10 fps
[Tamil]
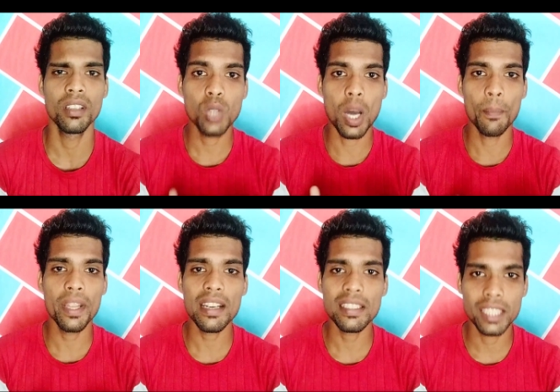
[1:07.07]
ஸோ
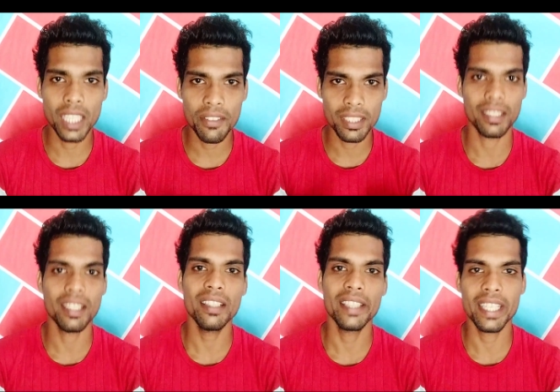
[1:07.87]
அப்படியான சேவைஸை
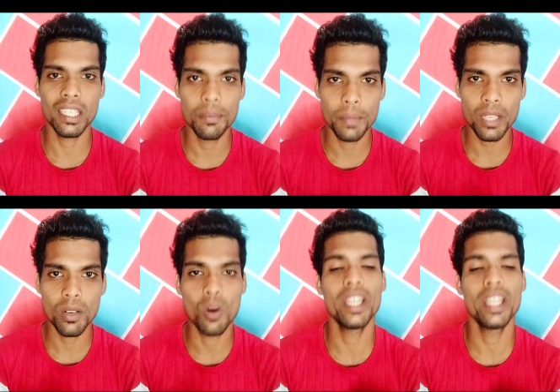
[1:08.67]
தான் நீங்களும் இப்போ